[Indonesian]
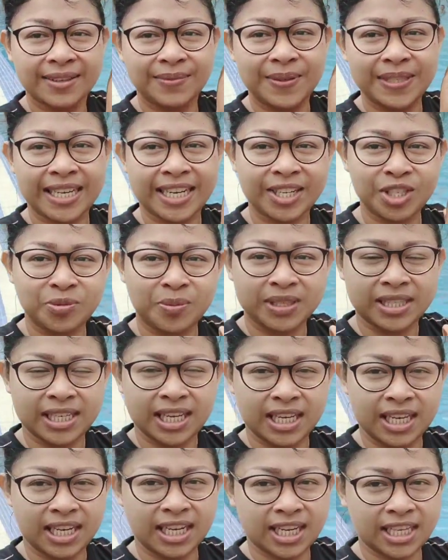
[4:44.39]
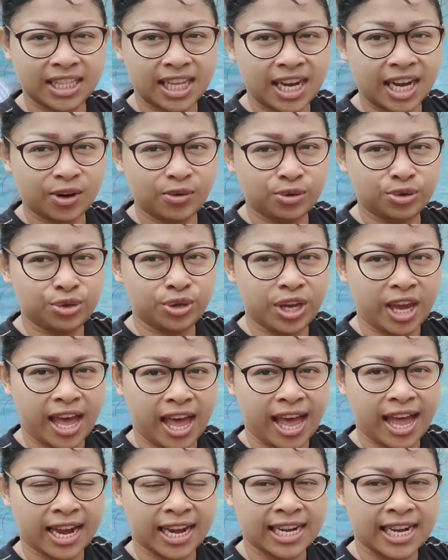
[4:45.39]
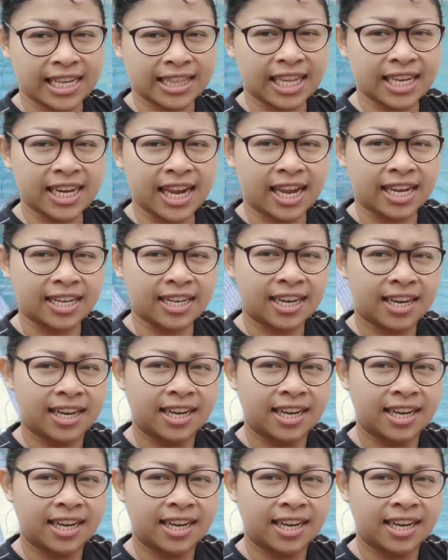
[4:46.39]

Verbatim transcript: besarnya cuma segini nih. Kita dari ujung ya, kelihatan kan?